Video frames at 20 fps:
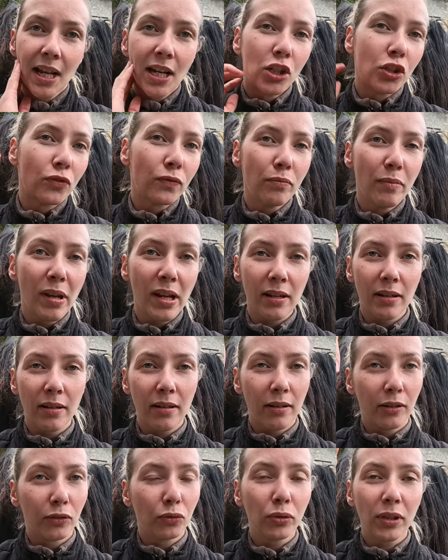Je vous mets
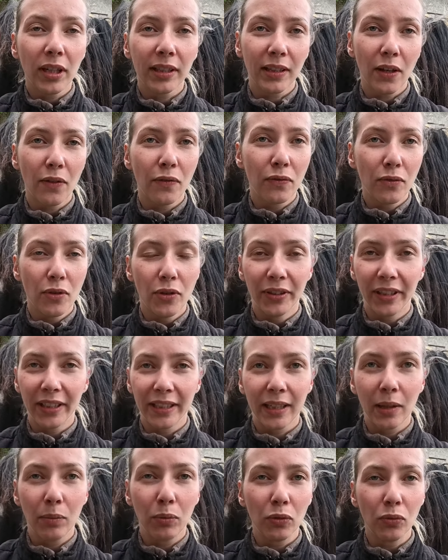toutes les infos en
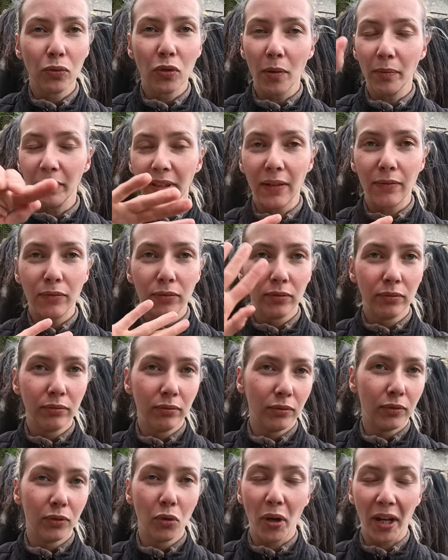description, comme ça
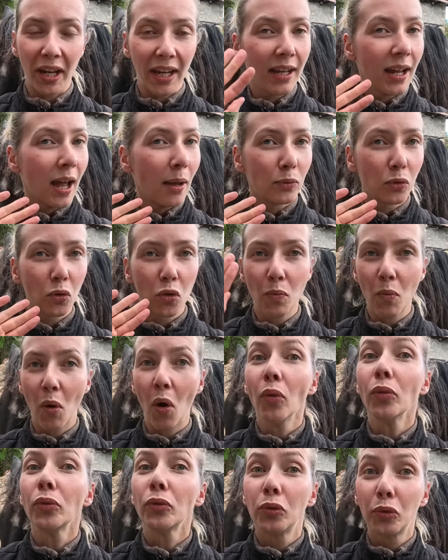vous, aurez
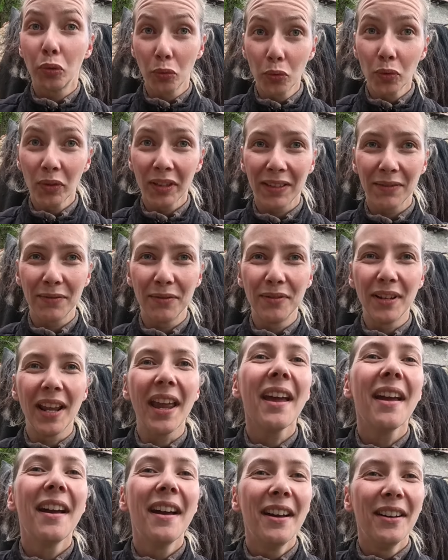absolument tout si vous
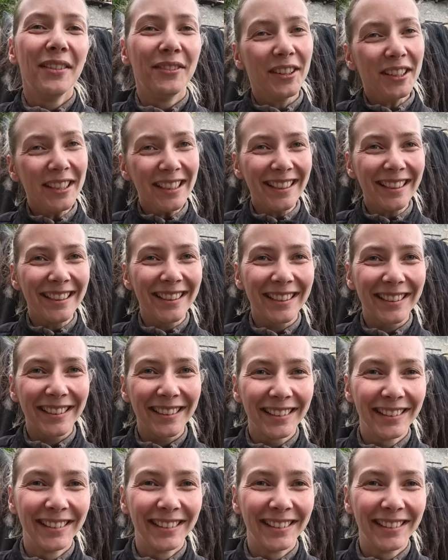voulez venir.